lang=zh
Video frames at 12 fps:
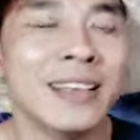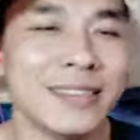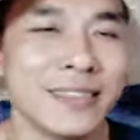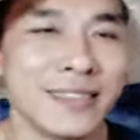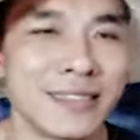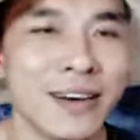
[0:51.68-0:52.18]

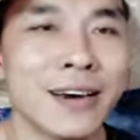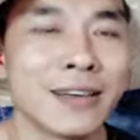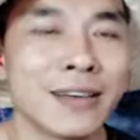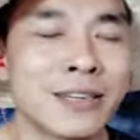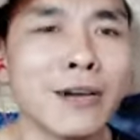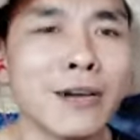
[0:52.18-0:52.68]
得得
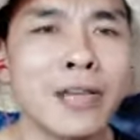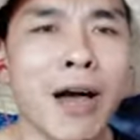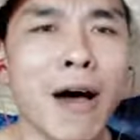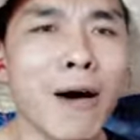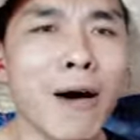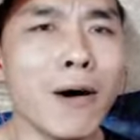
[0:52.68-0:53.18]
收手
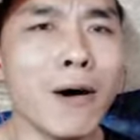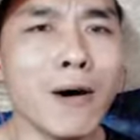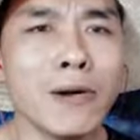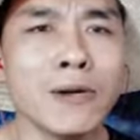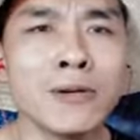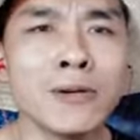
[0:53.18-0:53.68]

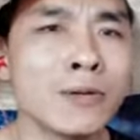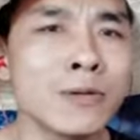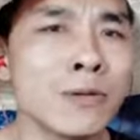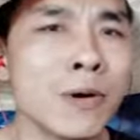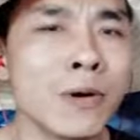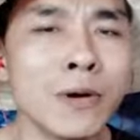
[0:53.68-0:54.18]

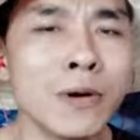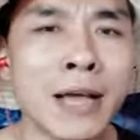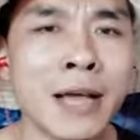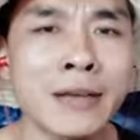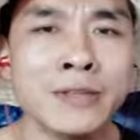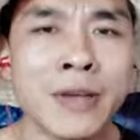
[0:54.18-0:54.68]
无
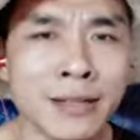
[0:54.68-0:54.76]
喧喧，